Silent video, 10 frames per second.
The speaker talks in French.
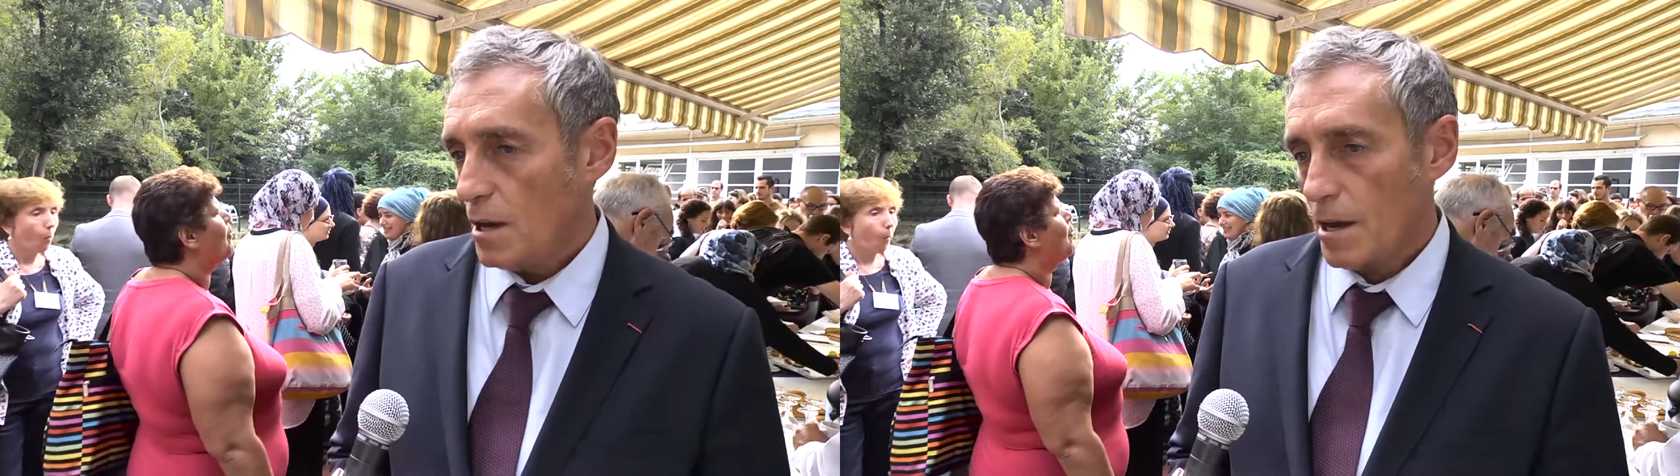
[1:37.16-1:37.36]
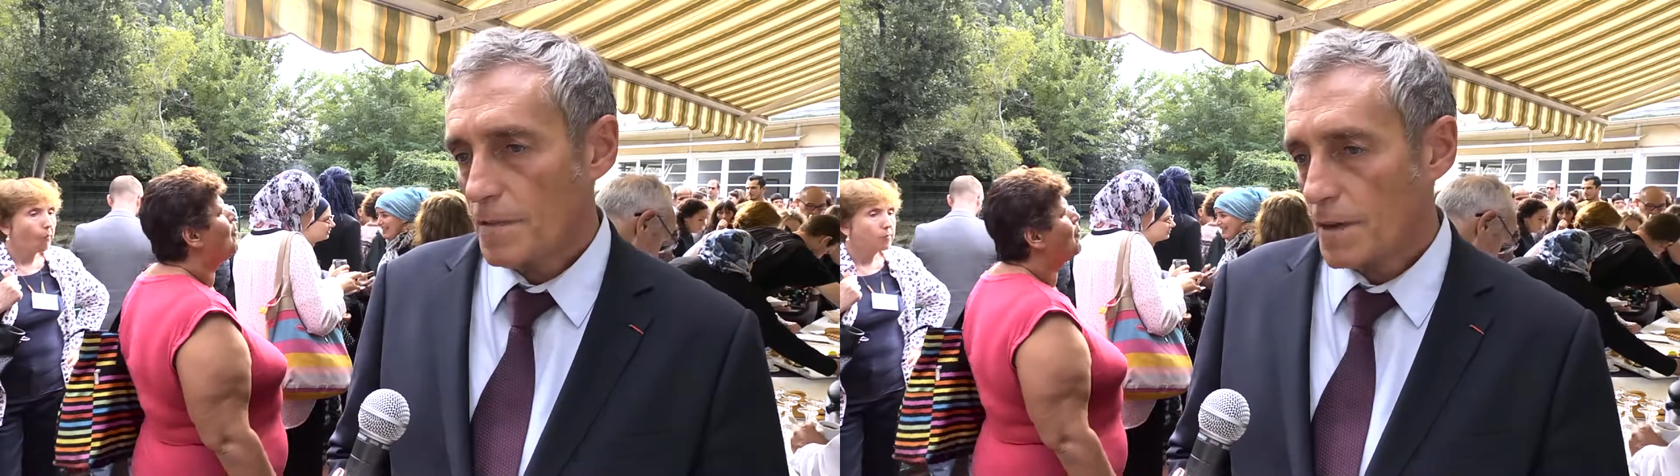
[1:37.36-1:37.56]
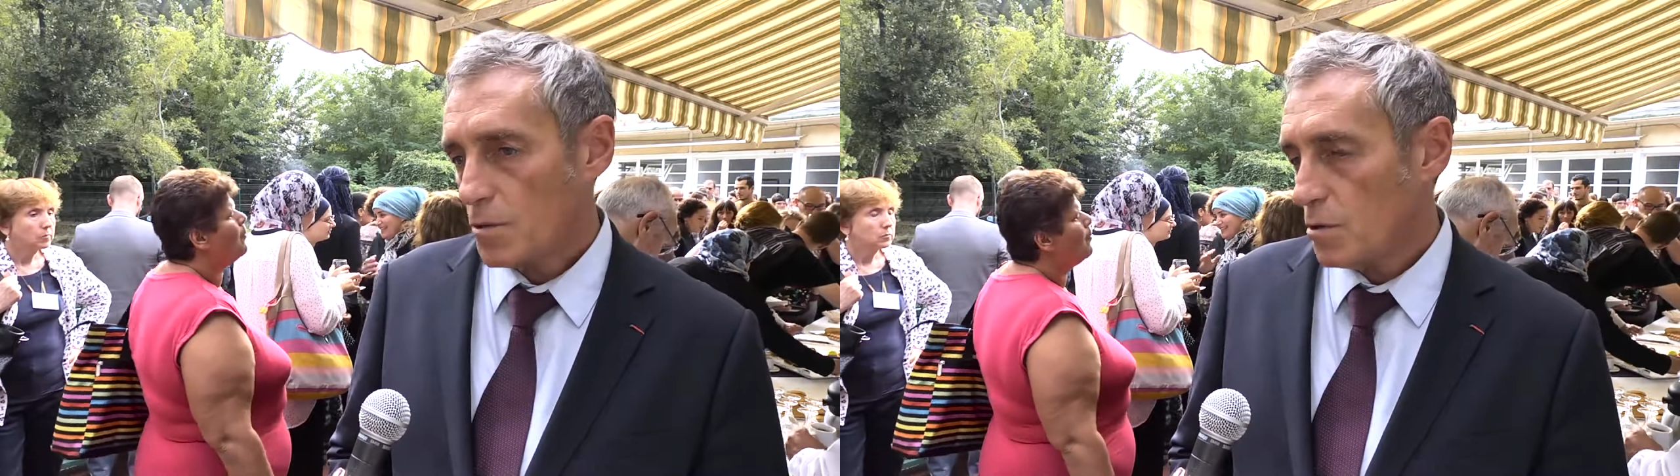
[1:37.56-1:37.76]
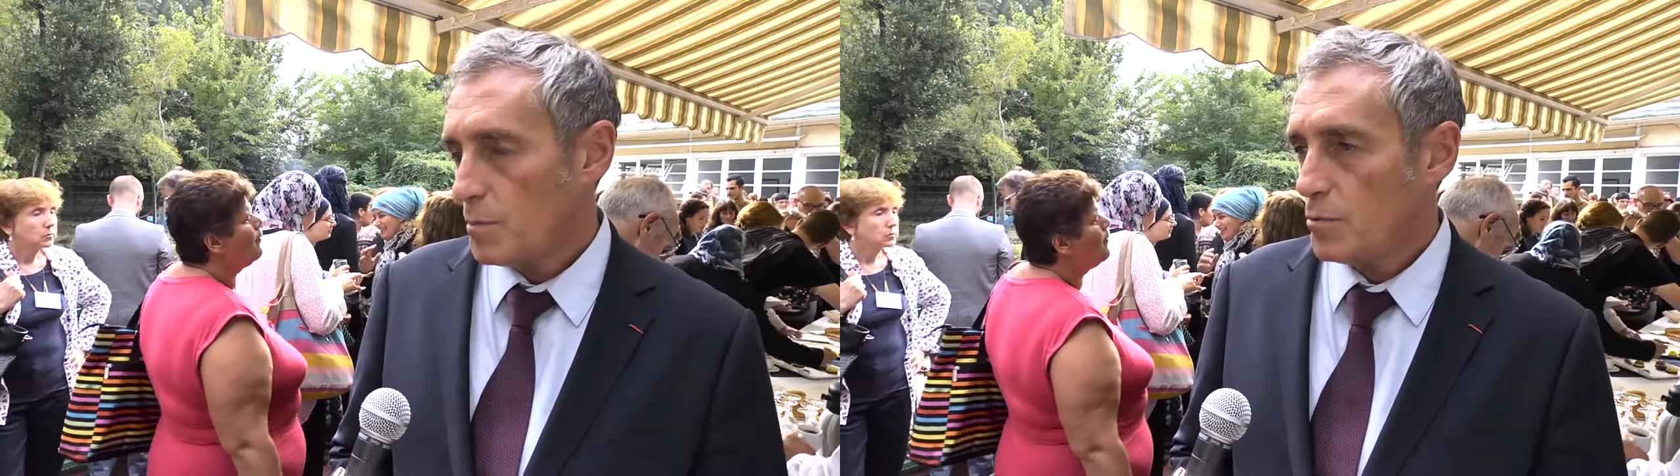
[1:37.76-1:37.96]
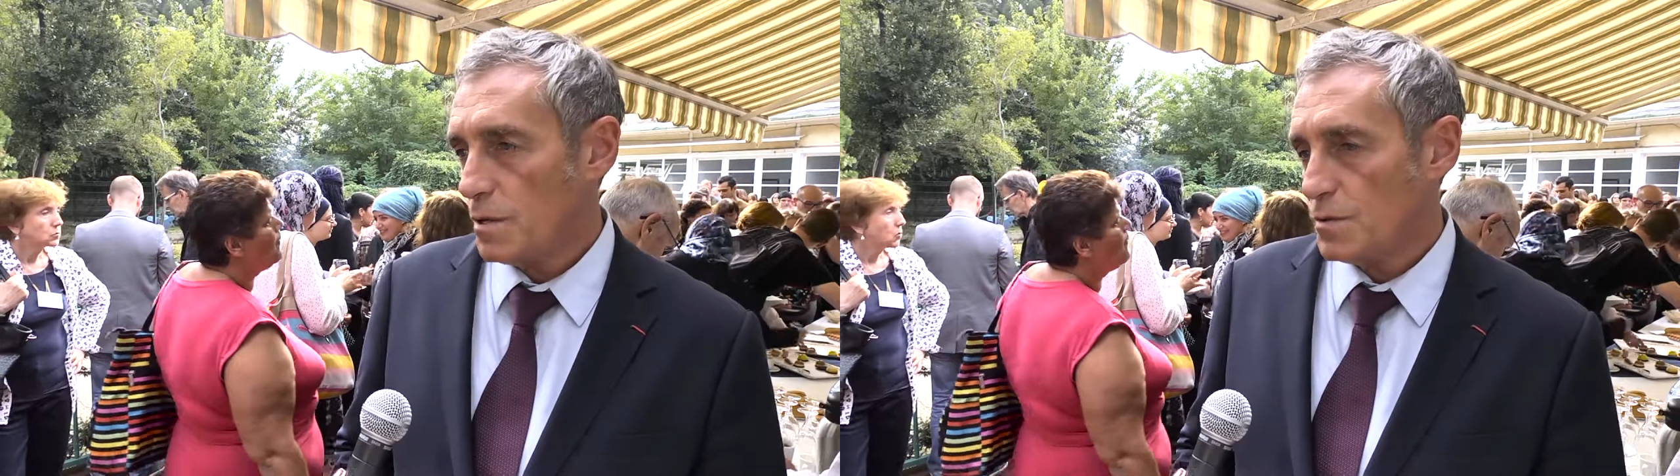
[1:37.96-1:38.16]
afin qu'ils
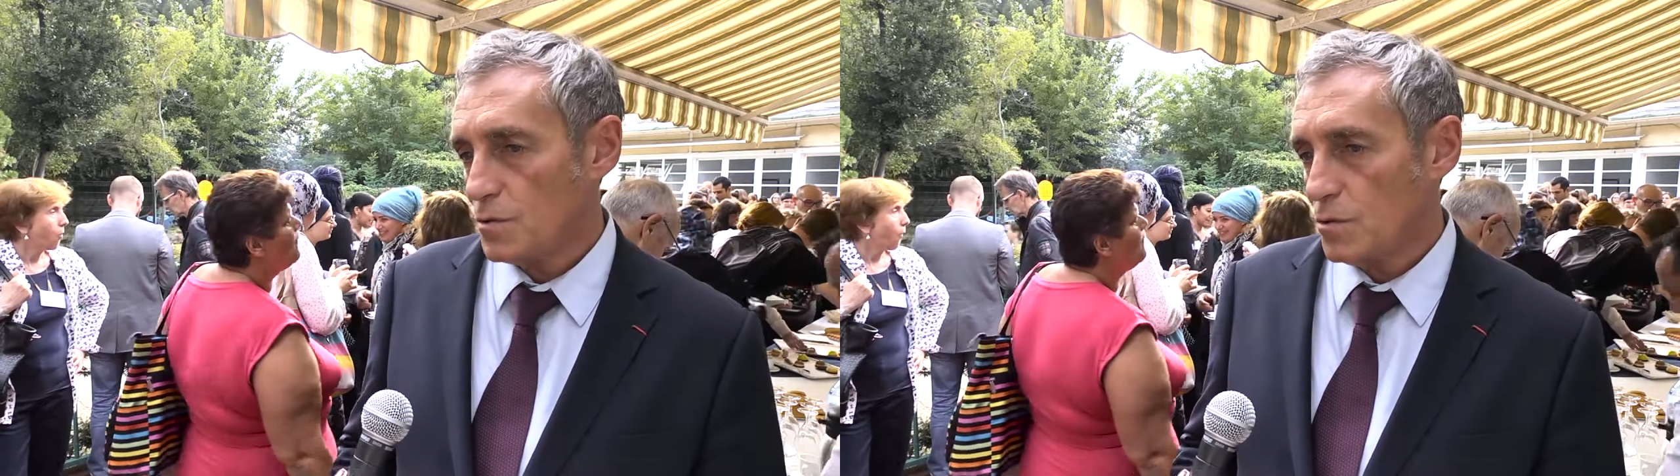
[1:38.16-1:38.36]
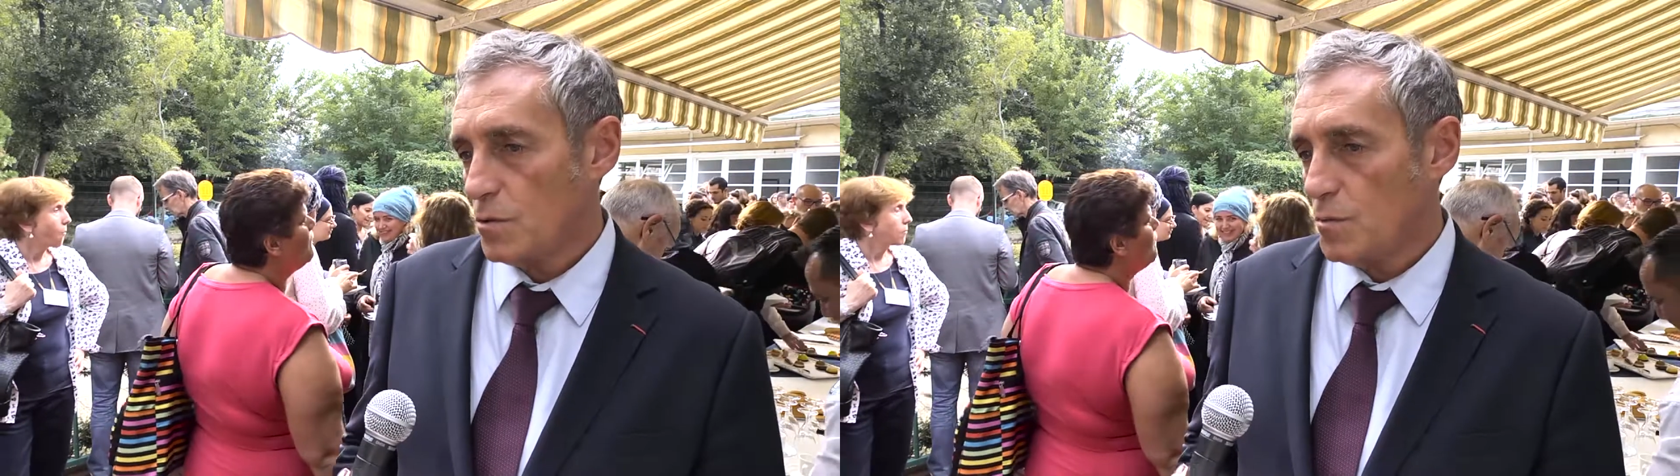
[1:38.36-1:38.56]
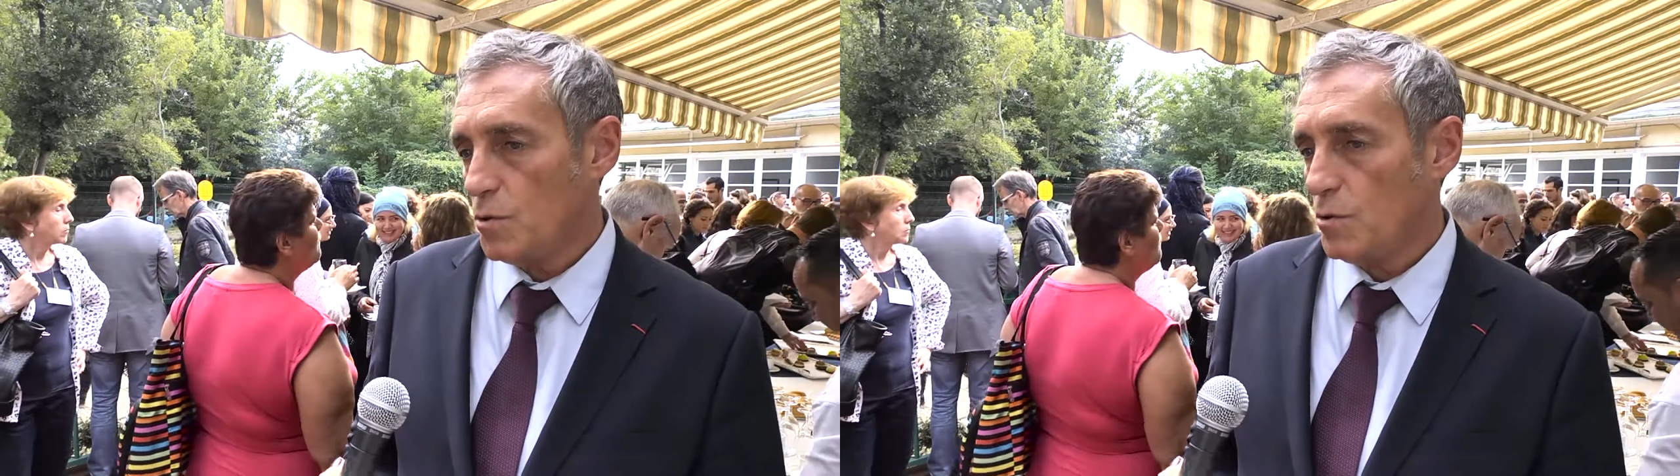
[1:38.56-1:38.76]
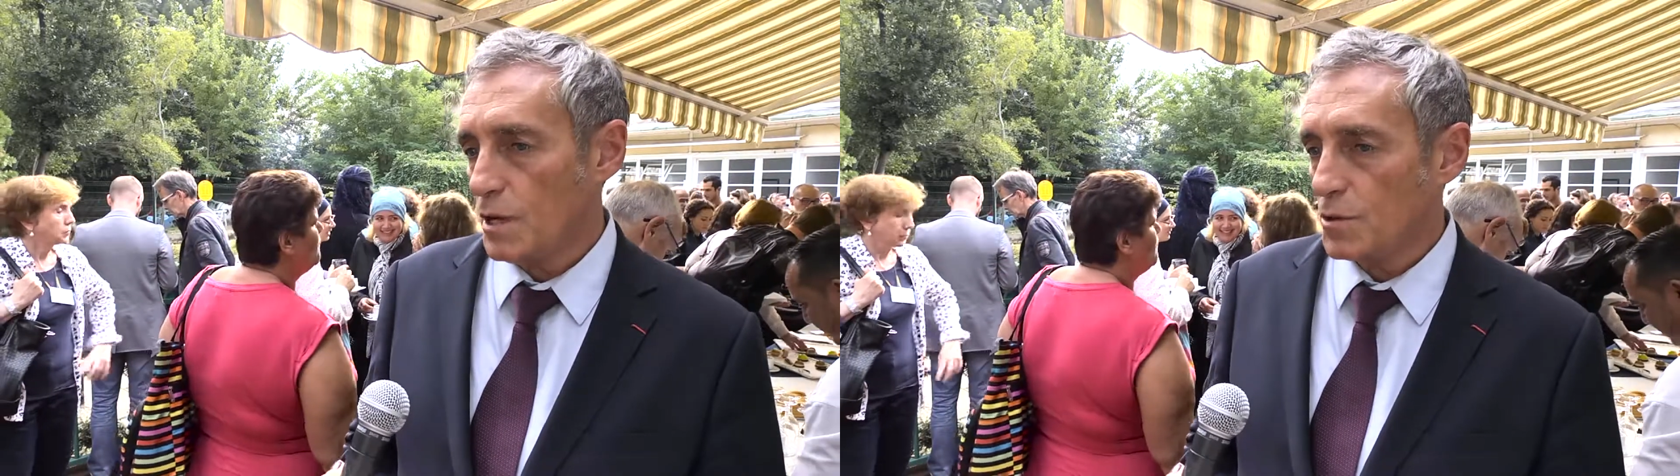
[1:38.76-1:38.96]
puissent mieux